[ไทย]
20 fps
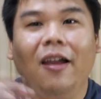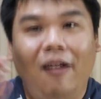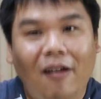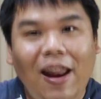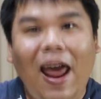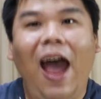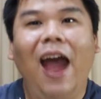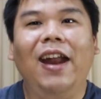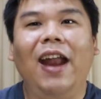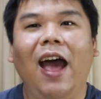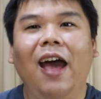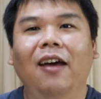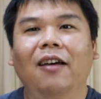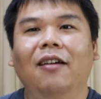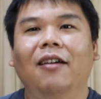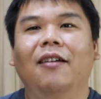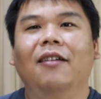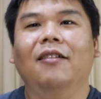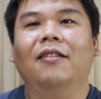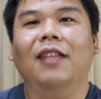ก็ได้นะ
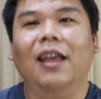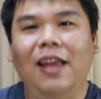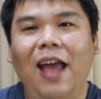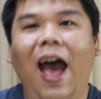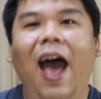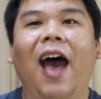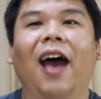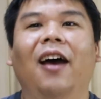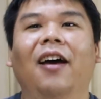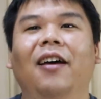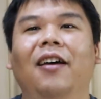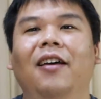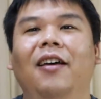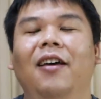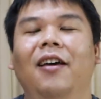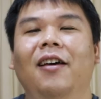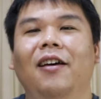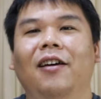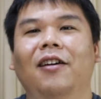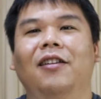แต่ยาก
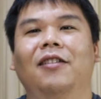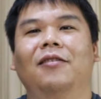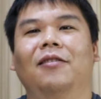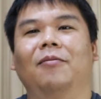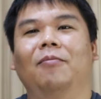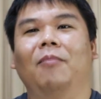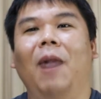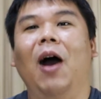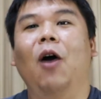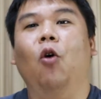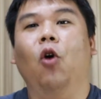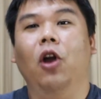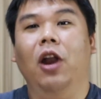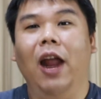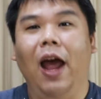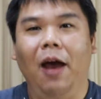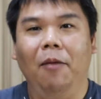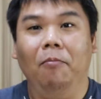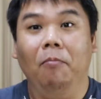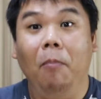คือบางคน
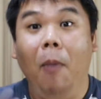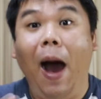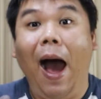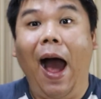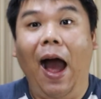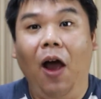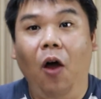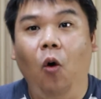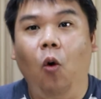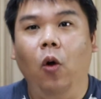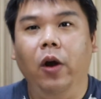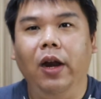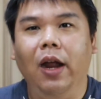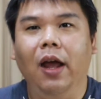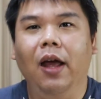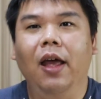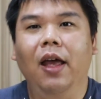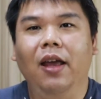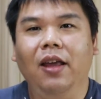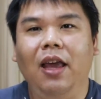อะบางคน
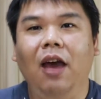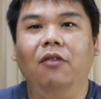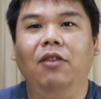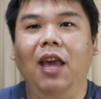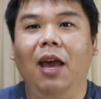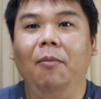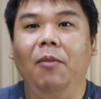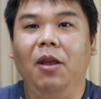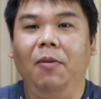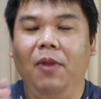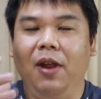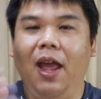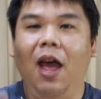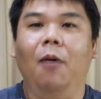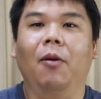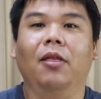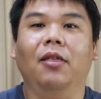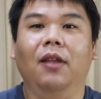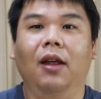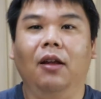นะแก้วเช็คมันจะเป็นแก้ว
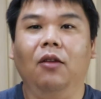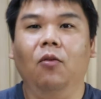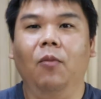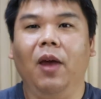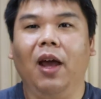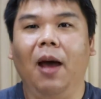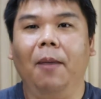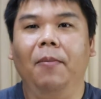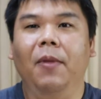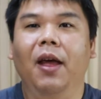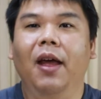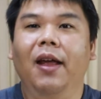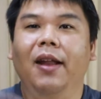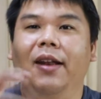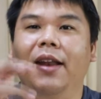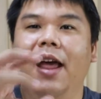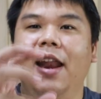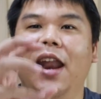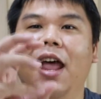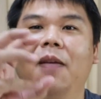พลาสติกถูกไหมครับ
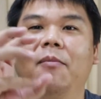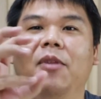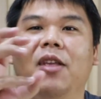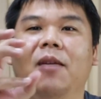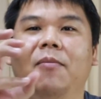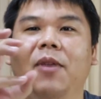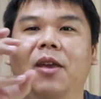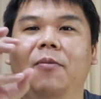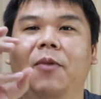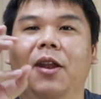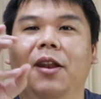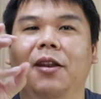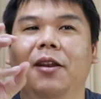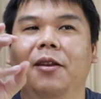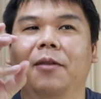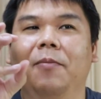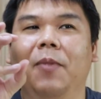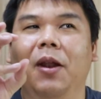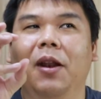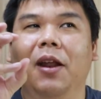ด้านในมันจะมีเป็น
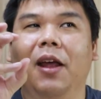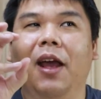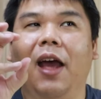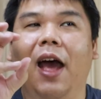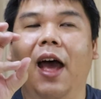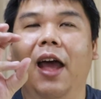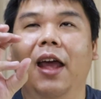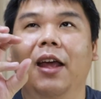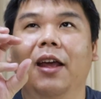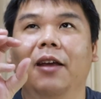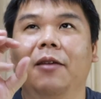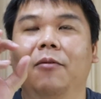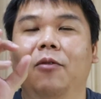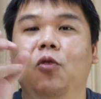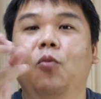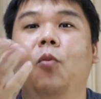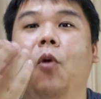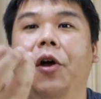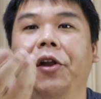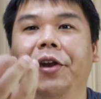เป็นคล้ายๆ
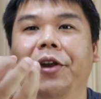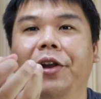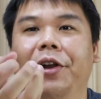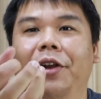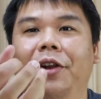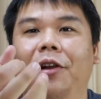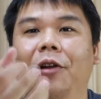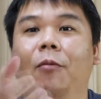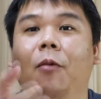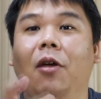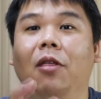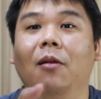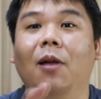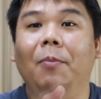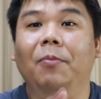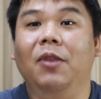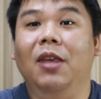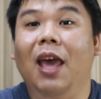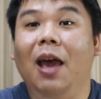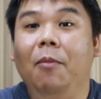ลูกบอลลูกบอลสำห
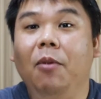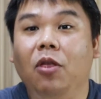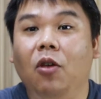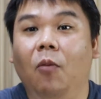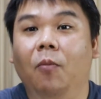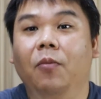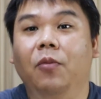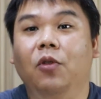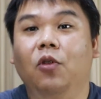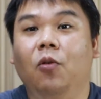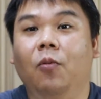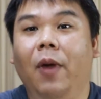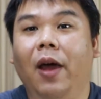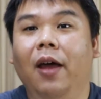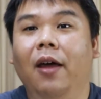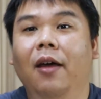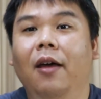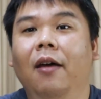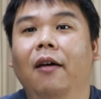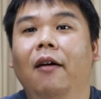รับเช็คผสมถูกไหม
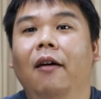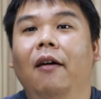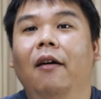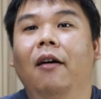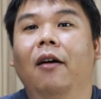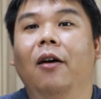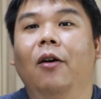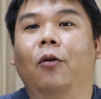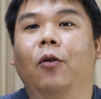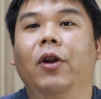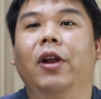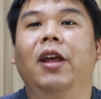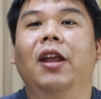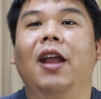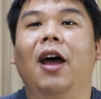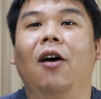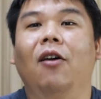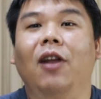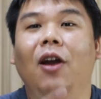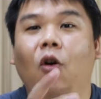คุณคิด
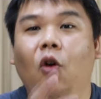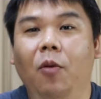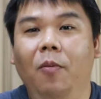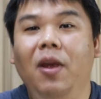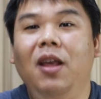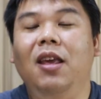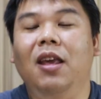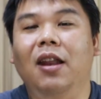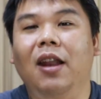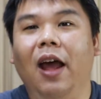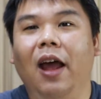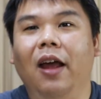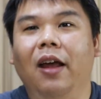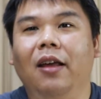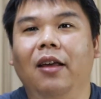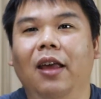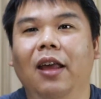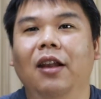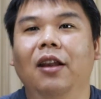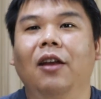เอาถ้าคนไม่ชินอะ
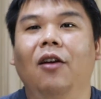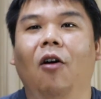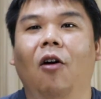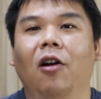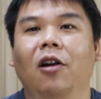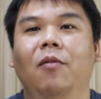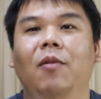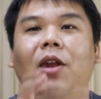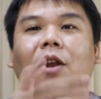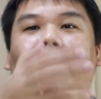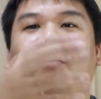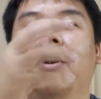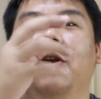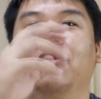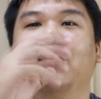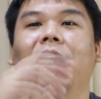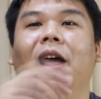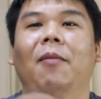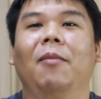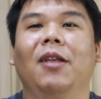กินของที่ลูกบอลอ
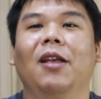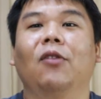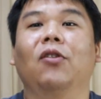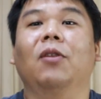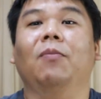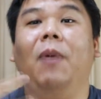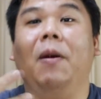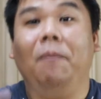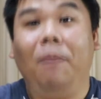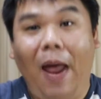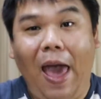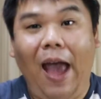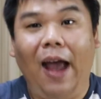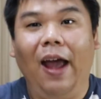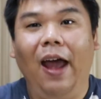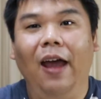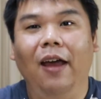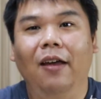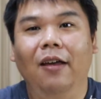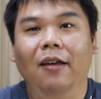ยู่ข้างในมันจะรู้สึกแปลกๆ
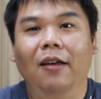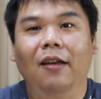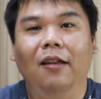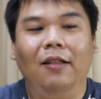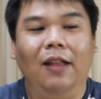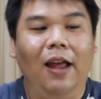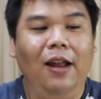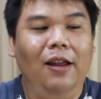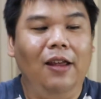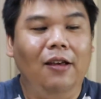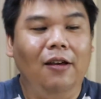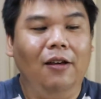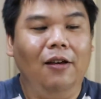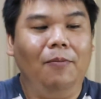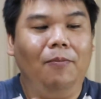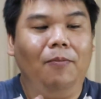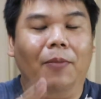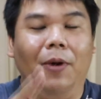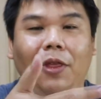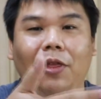ไงแต่อันนี้คือ
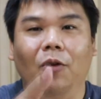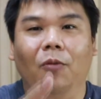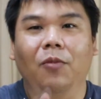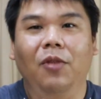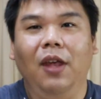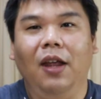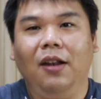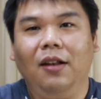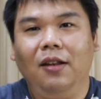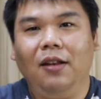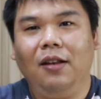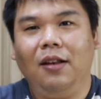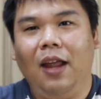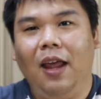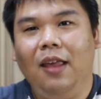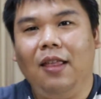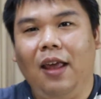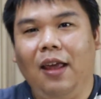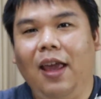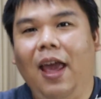ผสมเสร็จเท
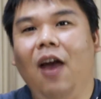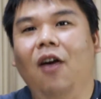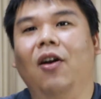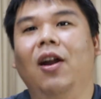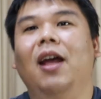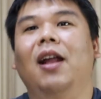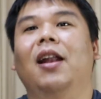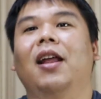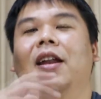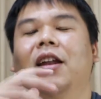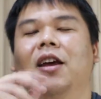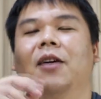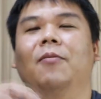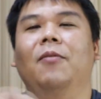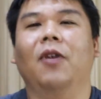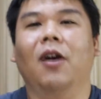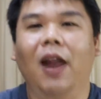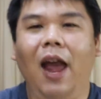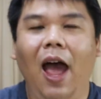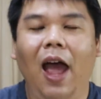ใส่แก้วก็ได้แล้วดื่ม
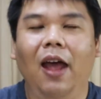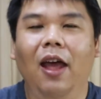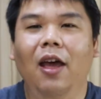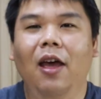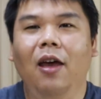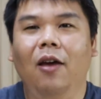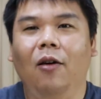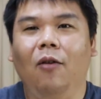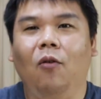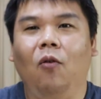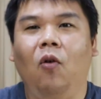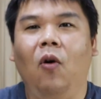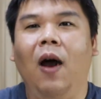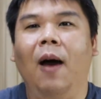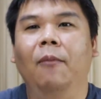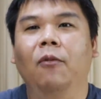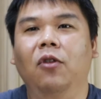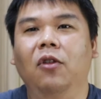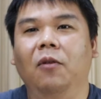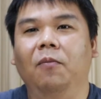ก็ได้ ควา
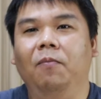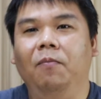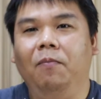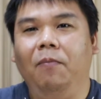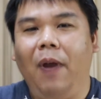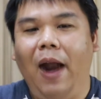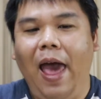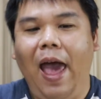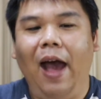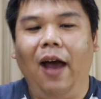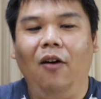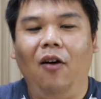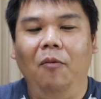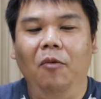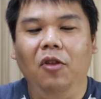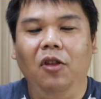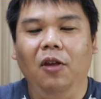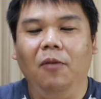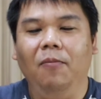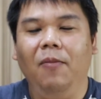มรู้สึกแปลกความ
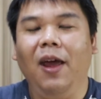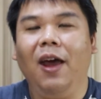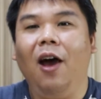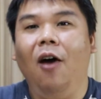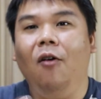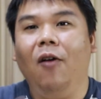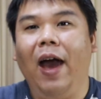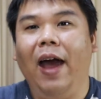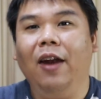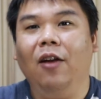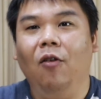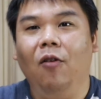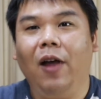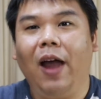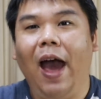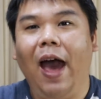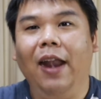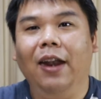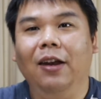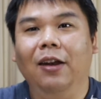รู้สึกไม่เข้ากันของ
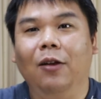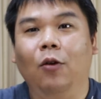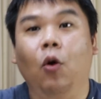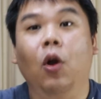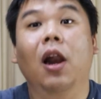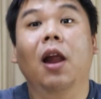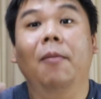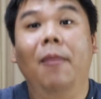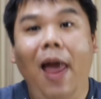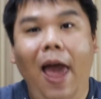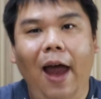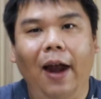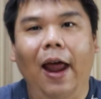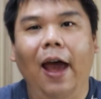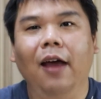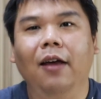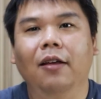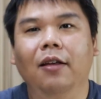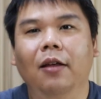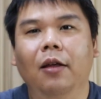การคนเริ่มแรก
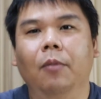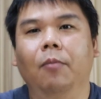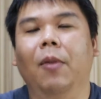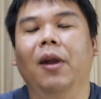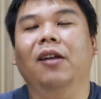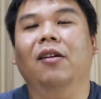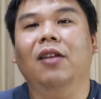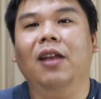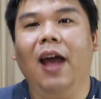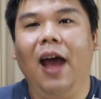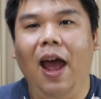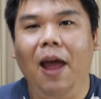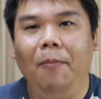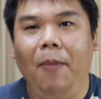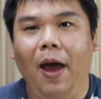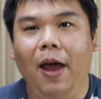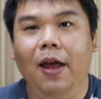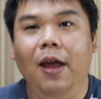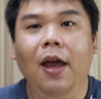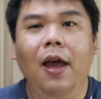นะ มันก็จะหาย
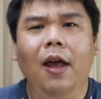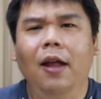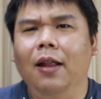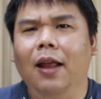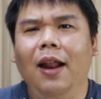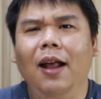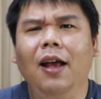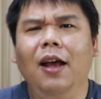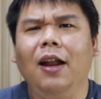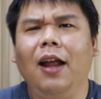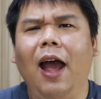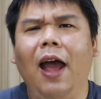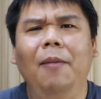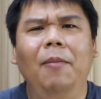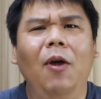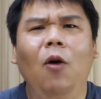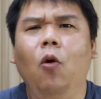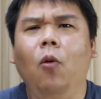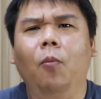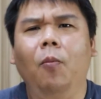ไป แต่ถ้าเกิดใคร
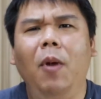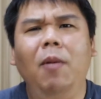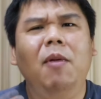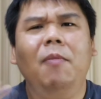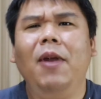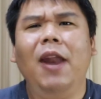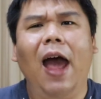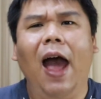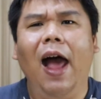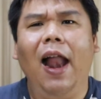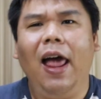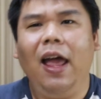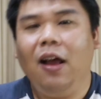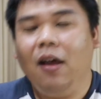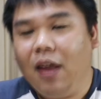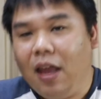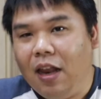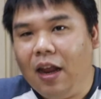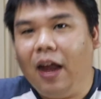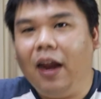ไม่ไม่มีปัญหาอะไรก็
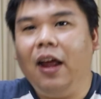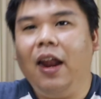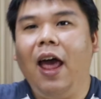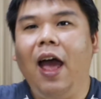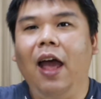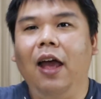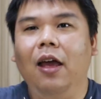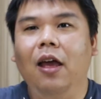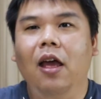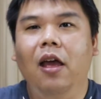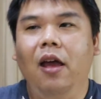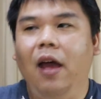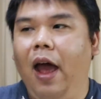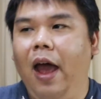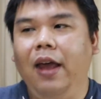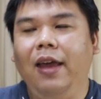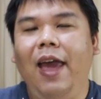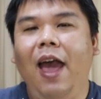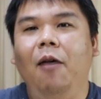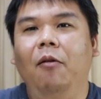กินอย่างนั้นก็ได้
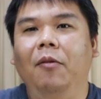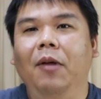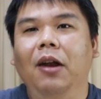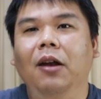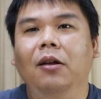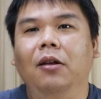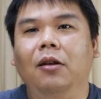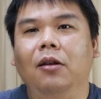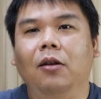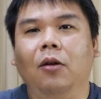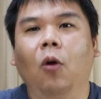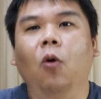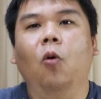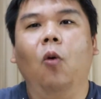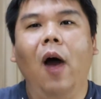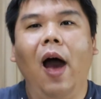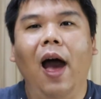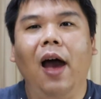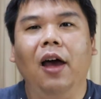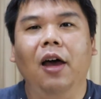ไอ้แก้วแบบนั้นถูก
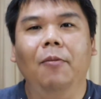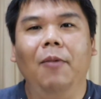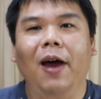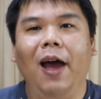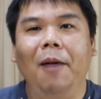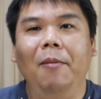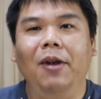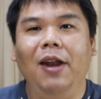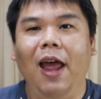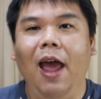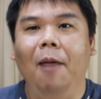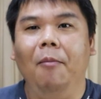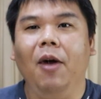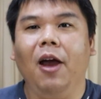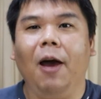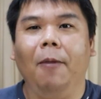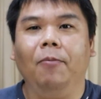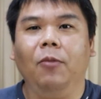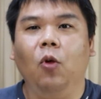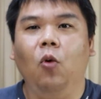กว่าคือบางครั้งมันแถมมา
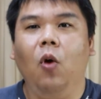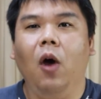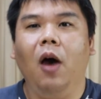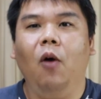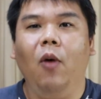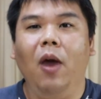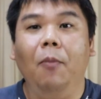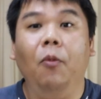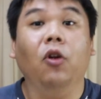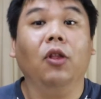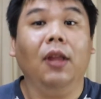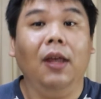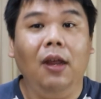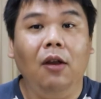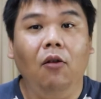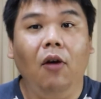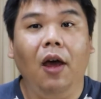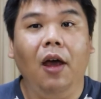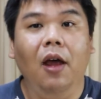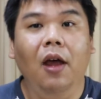กับตัวเวโปรตีน
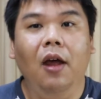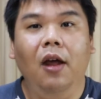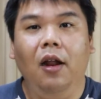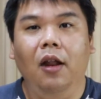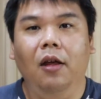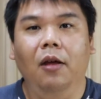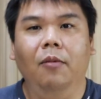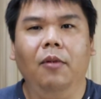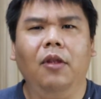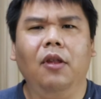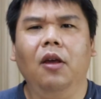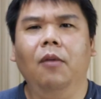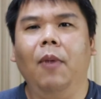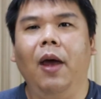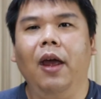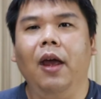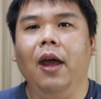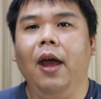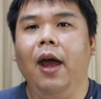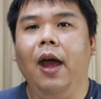ด้วยหรือไปซื้อให
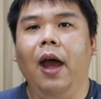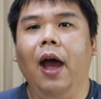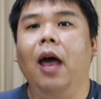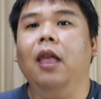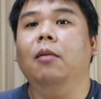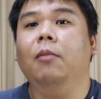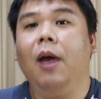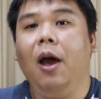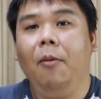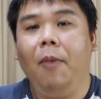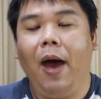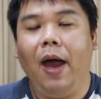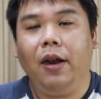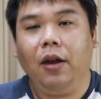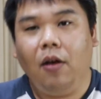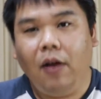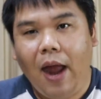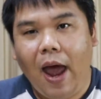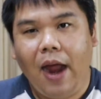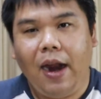ม่แค่59บาท
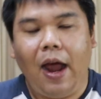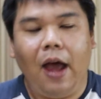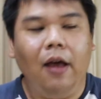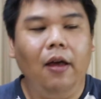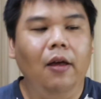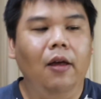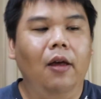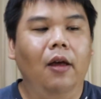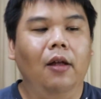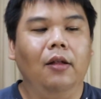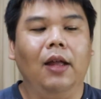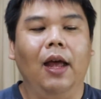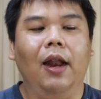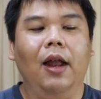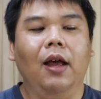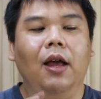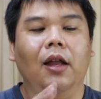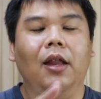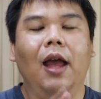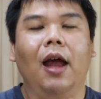ก็ได้นะแต่
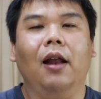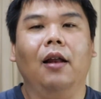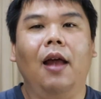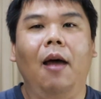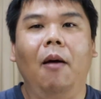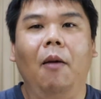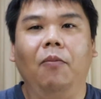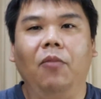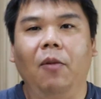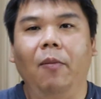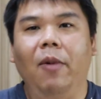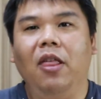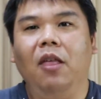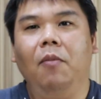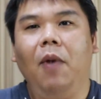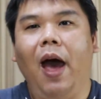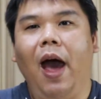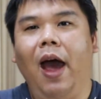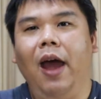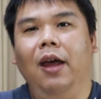ถ้าเกิดอยากได้แบบส
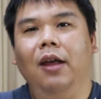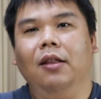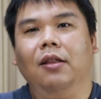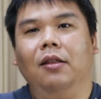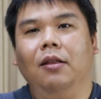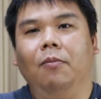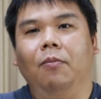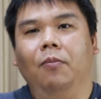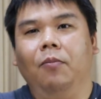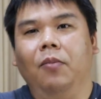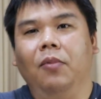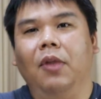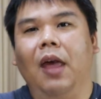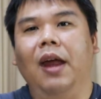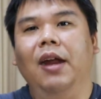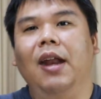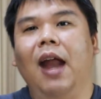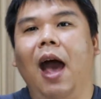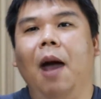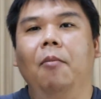บายๆใส่
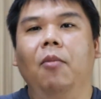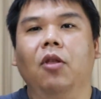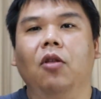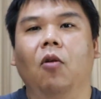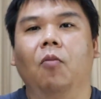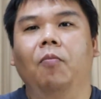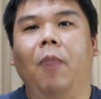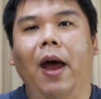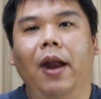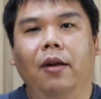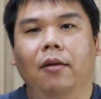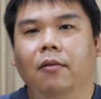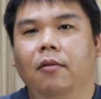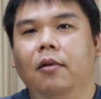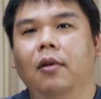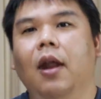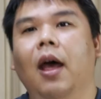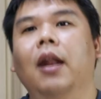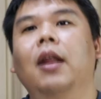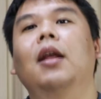น้ำผสมปั่น
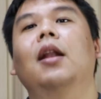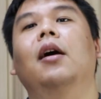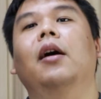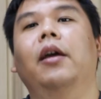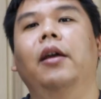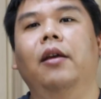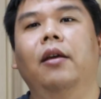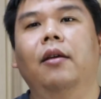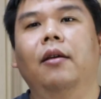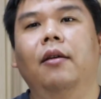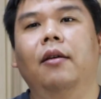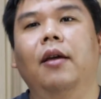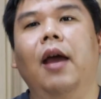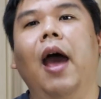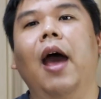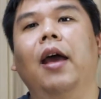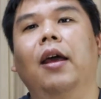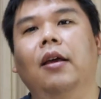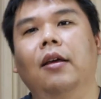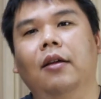อันนี้เลย
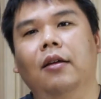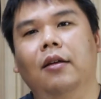ง่าย